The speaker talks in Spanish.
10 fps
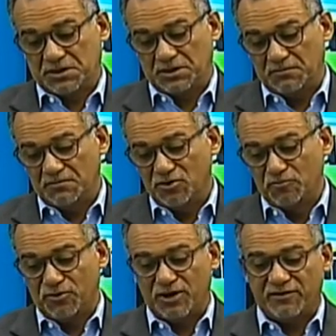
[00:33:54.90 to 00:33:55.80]
que muy
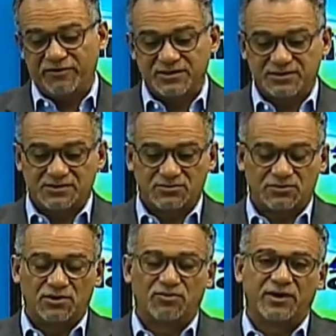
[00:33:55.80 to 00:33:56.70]
pocas veces
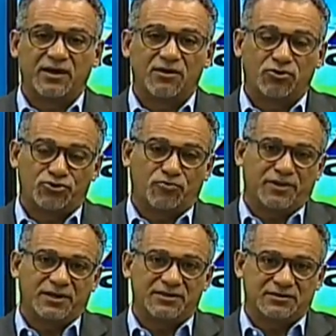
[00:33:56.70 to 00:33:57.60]
usted lo ve en otros
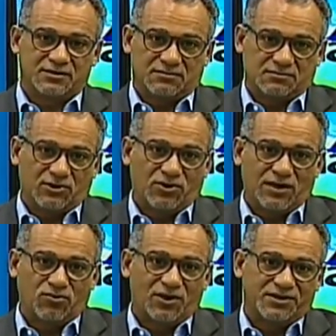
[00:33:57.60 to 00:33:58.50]
países. Usted lo
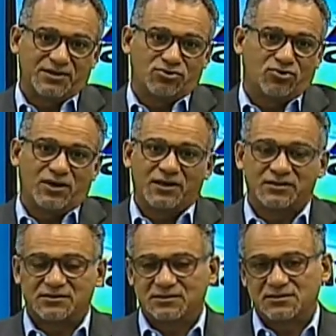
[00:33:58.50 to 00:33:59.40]
calcula hasta en
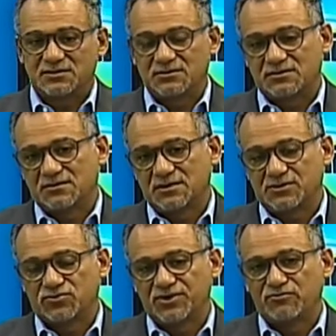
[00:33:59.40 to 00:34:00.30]
dólares y
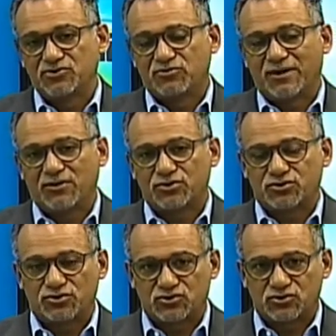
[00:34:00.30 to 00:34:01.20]
resulta mucho más
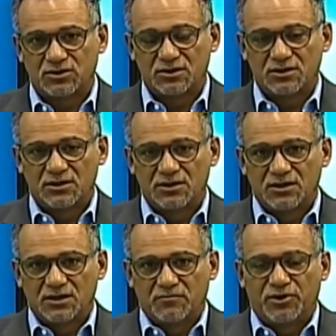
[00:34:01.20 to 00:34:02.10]
costoso.
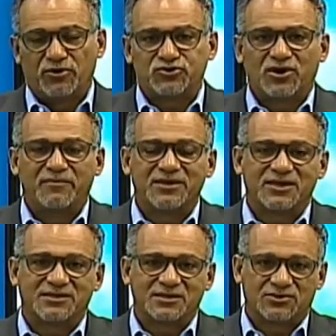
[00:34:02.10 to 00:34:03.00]
Pero no solamente
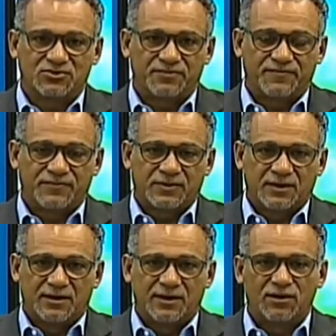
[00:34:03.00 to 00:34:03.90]
es eso.
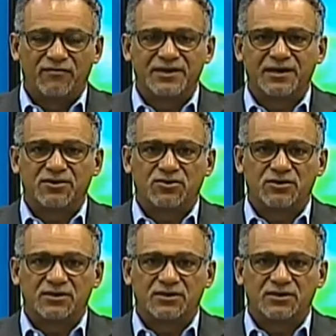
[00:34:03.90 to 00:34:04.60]
El gobierno